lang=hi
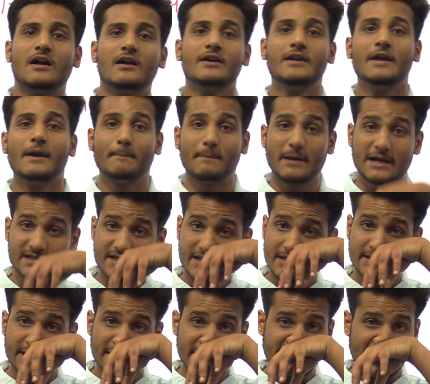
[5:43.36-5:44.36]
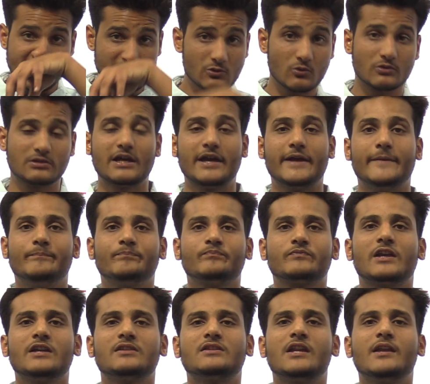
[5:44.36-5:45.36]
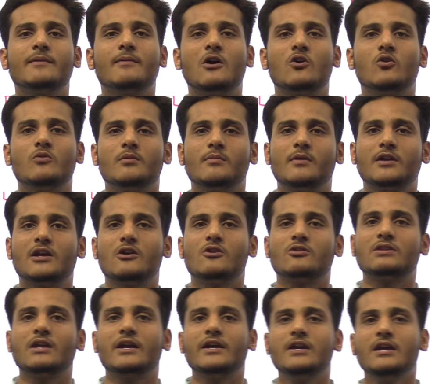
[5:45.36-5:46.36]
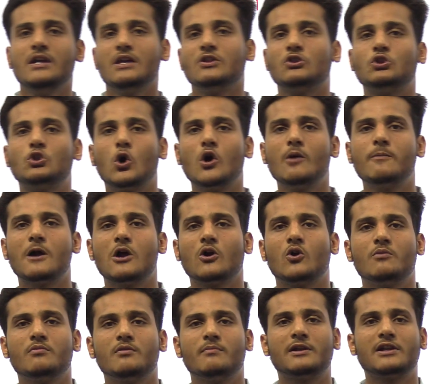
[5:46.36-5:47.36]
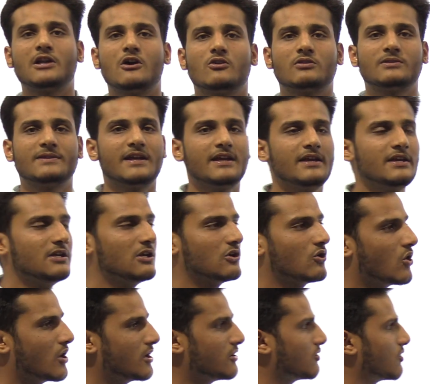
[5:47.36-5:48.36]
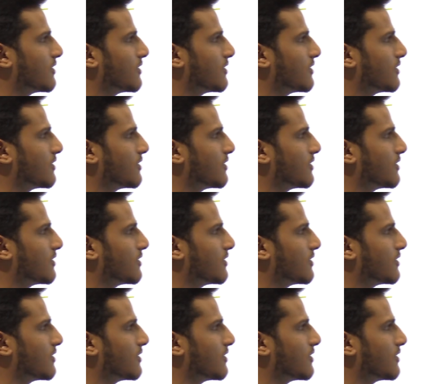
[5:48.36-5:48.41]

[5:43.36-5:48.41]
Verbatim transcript: का पाचन तंत्र जो होता है कितने भागों में बटा होता है दो भागों में बटा होता है कौन